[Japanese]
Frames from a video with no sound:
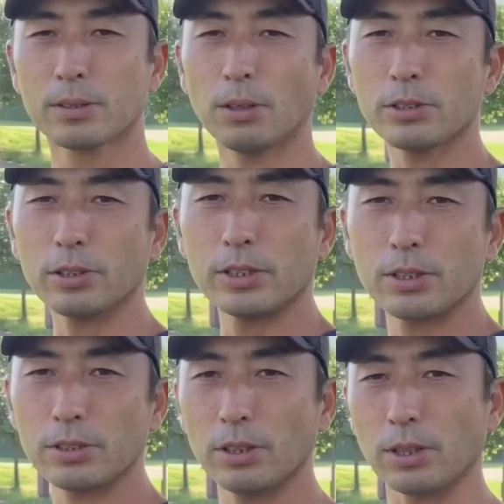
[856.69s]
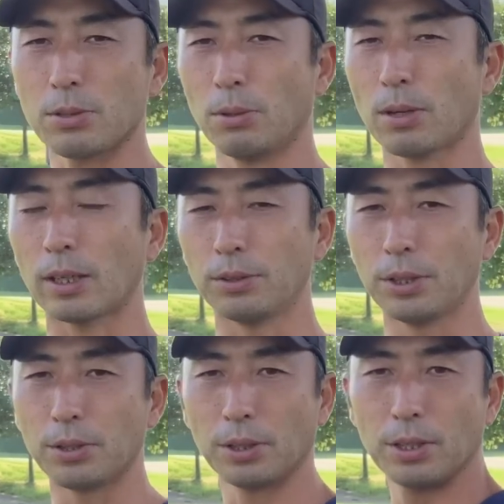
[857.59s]
徐々にこう可
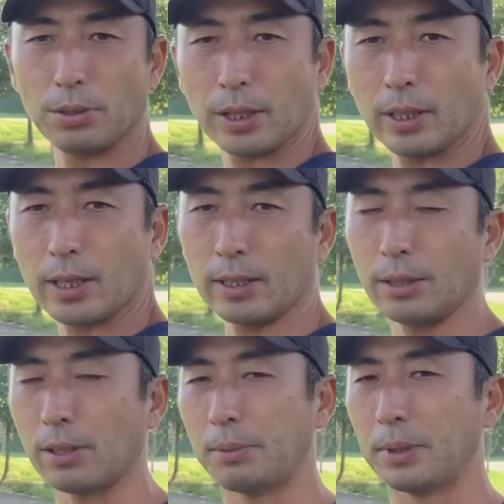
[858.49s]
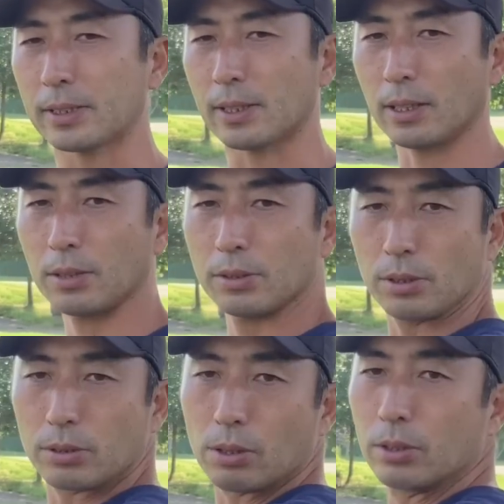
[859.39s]
動域を広げていかないとダメですからね。
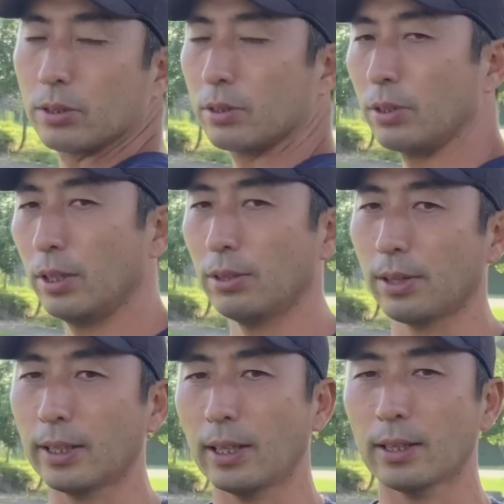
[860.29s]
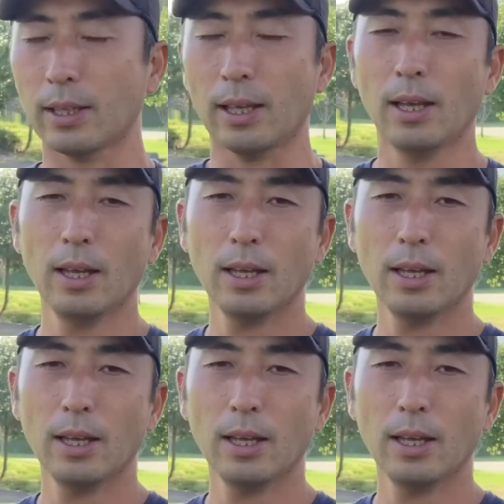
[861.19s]
徐々に広げていって、